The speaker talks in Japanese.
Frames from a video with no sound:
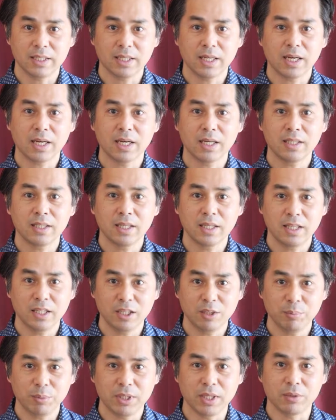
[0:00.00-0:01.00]
客観的
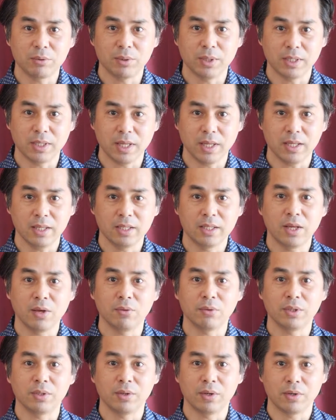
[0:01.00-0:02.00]
に見てくれて意見を
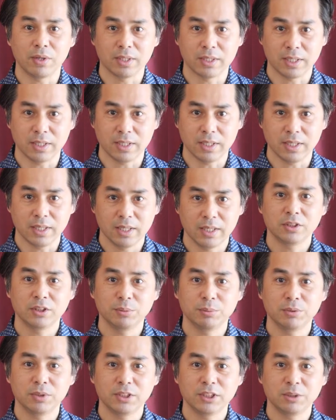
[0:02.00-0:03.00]
言ってくれる方に自
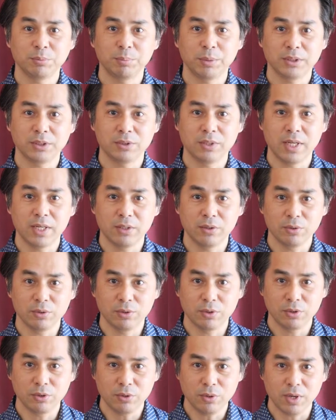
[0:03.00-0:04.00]
分が心配してる内容っ
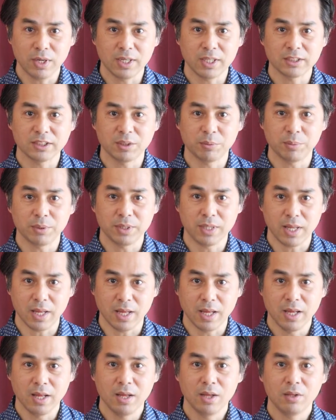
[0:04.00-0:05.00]
ていうのを話してみ
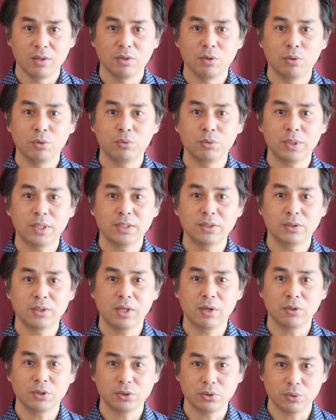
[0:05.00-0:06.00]
てどのくらいそれ
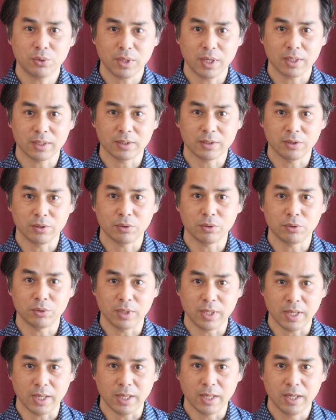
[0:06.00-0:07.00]
が起きそうかっていうこと
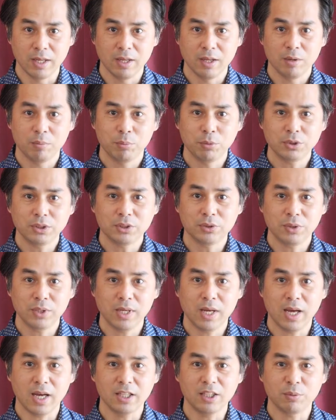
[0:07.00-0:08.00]
でもしそれ
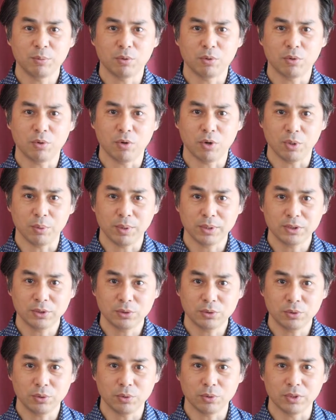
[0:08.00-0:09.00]
が相手もこれはちょっ
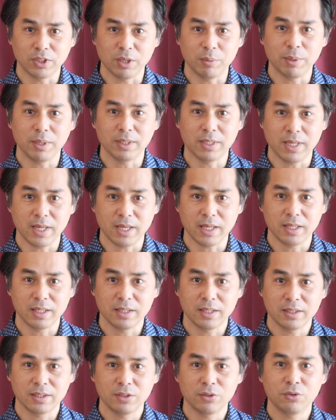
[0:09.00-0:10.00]
とやばい
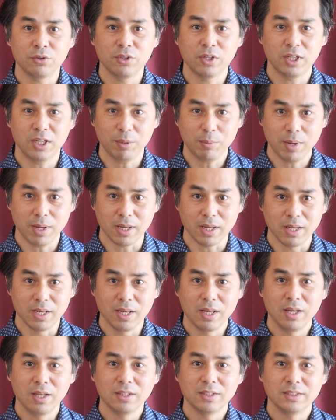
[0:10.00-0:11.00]
ねっていうのであれば
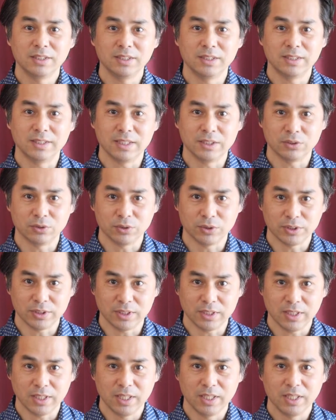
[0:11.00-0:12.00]
事実でしょう
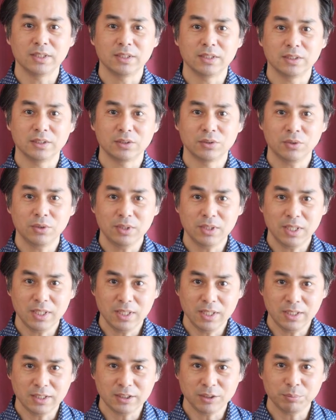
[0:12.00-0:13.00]
しそんな
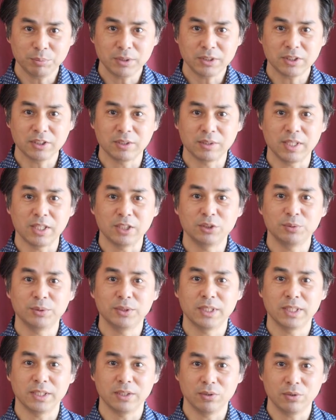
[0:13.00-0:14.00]
に心配しなくて大丈夫
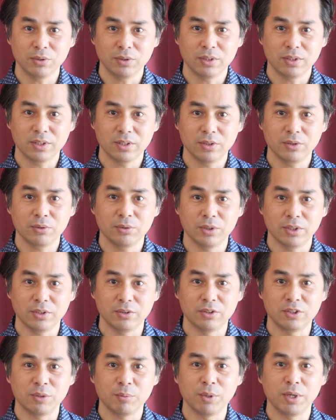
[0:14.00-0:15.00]
じゃないのっていうふうに
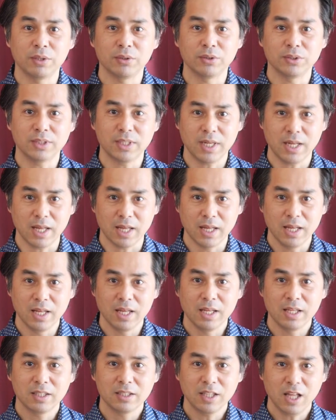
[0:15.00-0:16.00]
言ってもらうとしたら
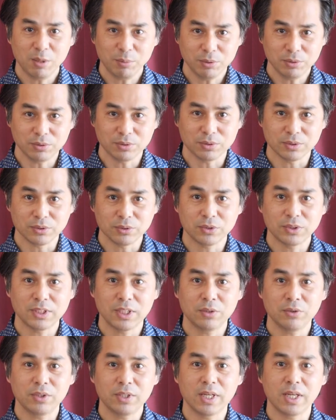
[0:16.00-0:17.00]
多分そち
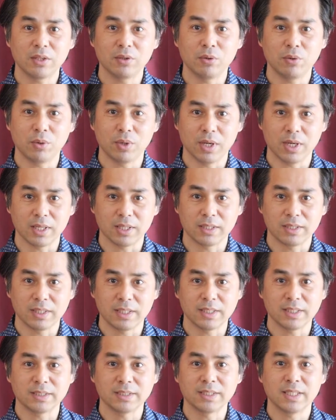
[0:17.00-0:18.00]
らの意見の方が
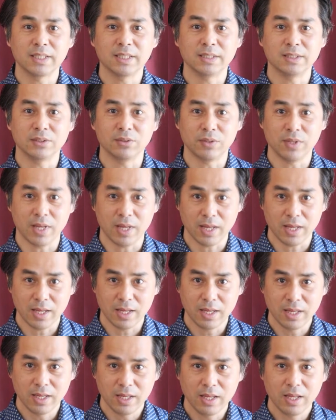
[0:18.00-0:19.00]
適切なんですよね。
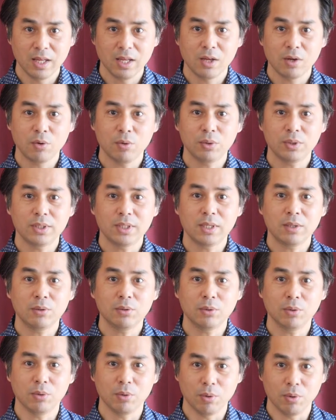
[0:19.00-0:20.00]
こういったこ
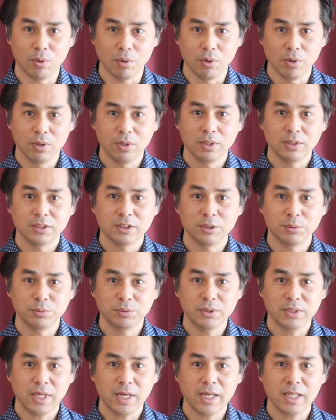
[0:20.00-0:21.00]
とを自
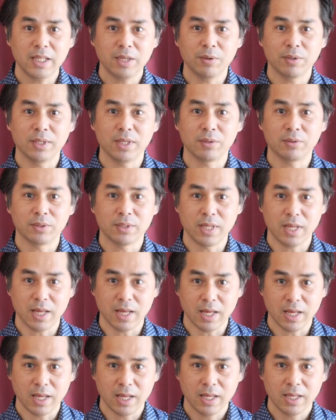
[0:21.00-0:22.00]
分だけではなく
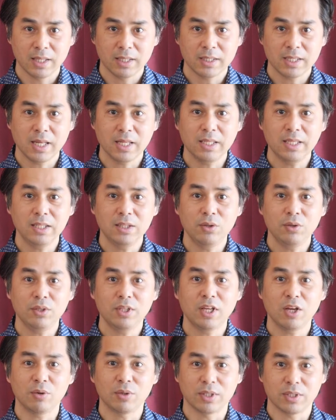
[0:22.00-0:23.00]
て他人の意
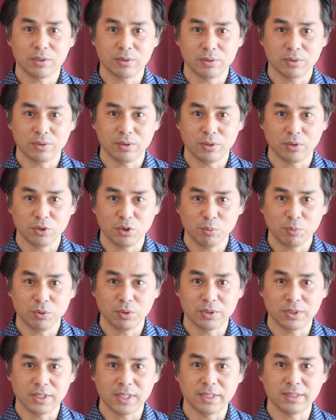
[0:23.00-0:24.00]
見を聞くっていうことも
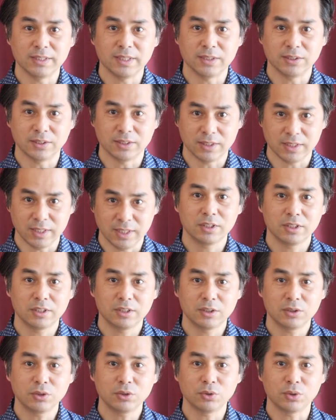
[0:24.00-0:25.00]
大事ですし
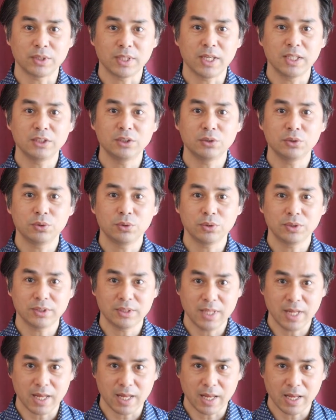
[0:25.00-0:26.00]
一つの対象とし
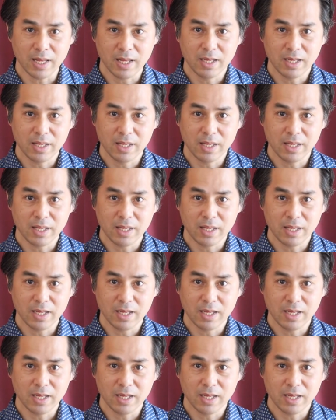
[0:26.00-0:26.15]
て